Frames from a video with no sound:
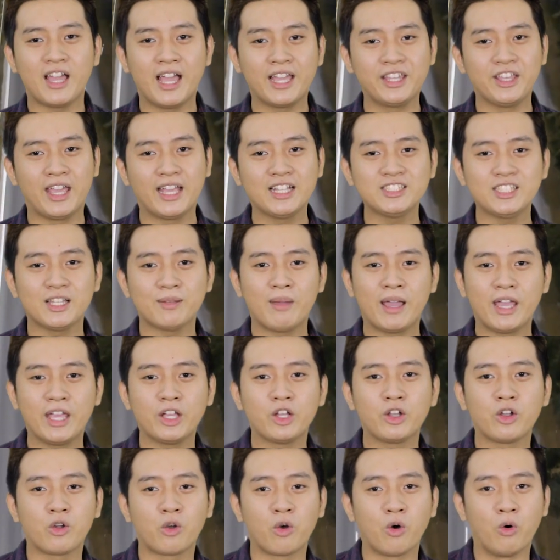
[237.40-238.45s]
cho hai dự xe
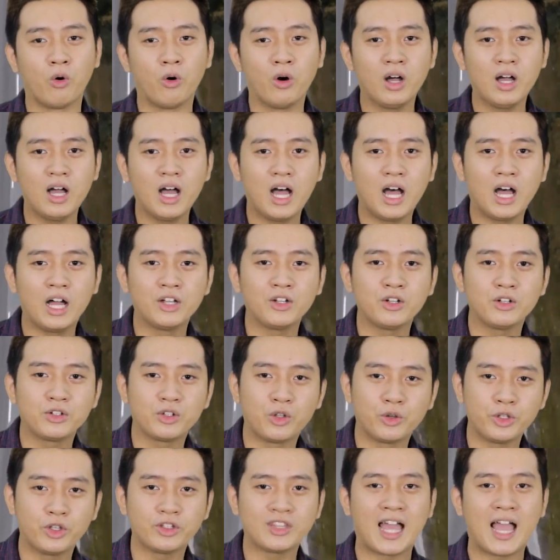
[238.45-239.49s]
bay của ờ,
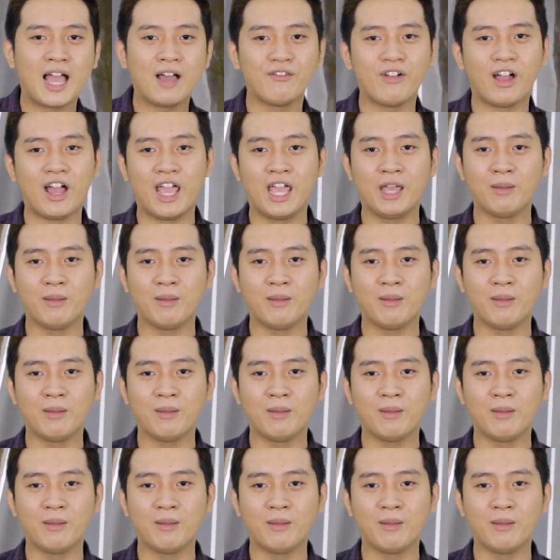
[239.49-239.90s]
Toyota và